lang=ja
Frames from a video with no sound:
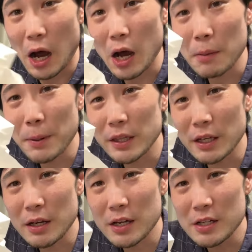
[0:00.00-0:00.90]

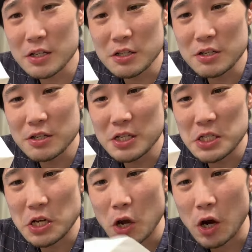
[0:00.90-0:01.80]

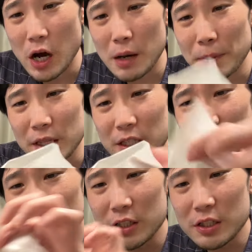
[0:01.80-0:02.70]

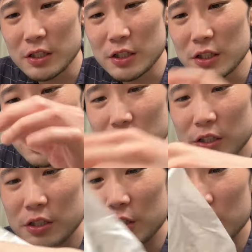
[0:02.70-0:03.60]

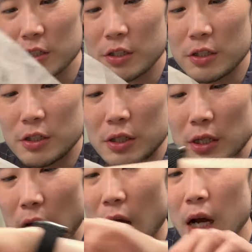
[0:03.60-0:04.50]

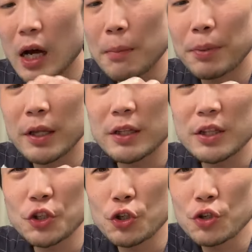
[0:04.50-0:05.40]
オープンネーンオープンネーンナーンネーンナーンナーンナーンーン
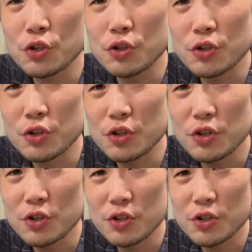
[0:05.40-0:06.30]

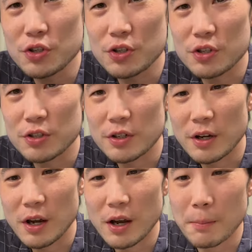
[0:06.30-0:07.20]
オープンーン
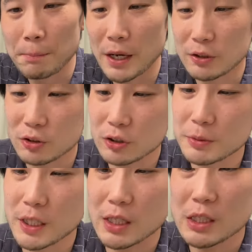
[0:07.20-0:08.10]
パッと
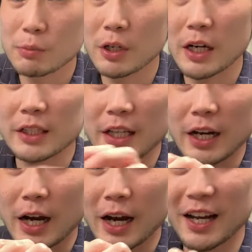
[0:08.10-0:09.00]
見何にもわかんねえ
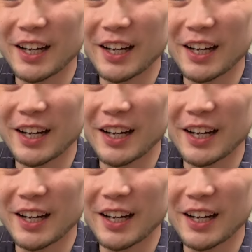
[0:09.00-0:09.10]
な。